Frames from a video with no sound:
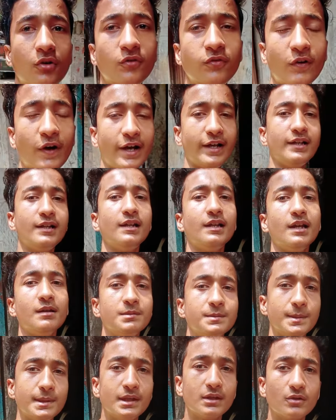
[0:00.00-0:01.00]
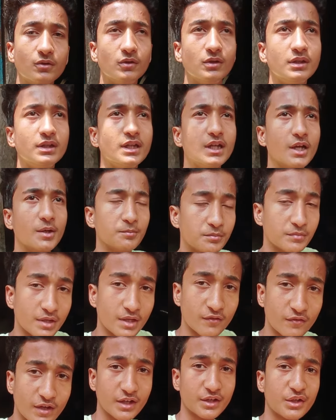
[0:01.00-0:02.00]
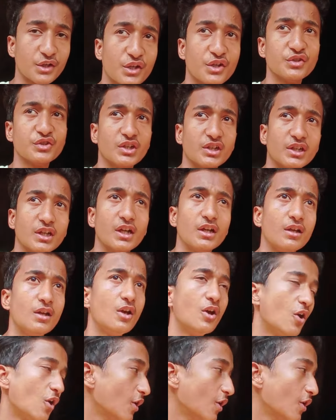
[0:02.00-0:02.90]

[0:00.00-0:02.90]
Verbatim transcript: तो फाइनली अभी मैंने खोल दिया अपना फैक्ट्री का शटर